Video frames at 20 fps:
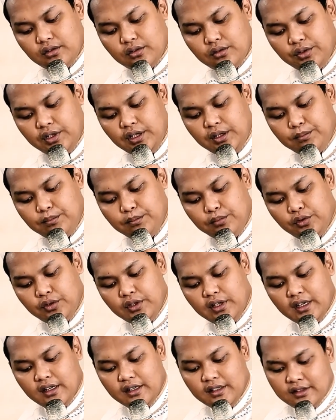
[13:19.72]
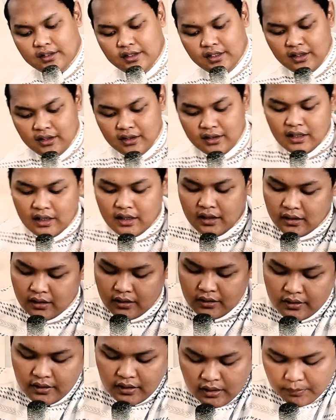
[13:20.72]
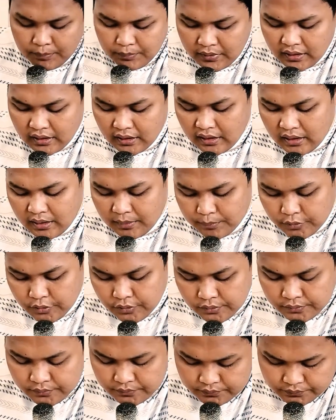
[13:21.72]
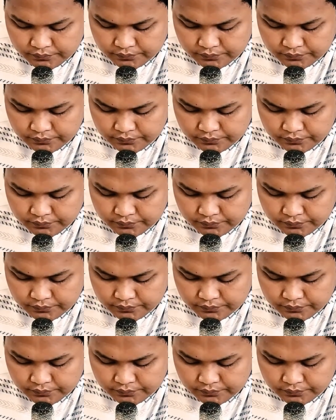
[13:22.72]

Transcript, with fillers: Tuhibbu yang cinta siapa kamu?